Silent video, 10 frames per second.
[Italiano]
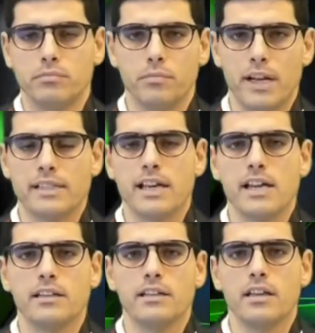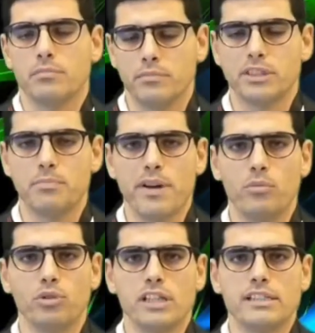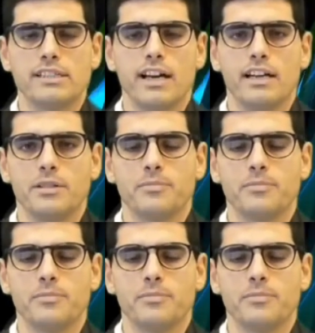presenti e spero potenziali.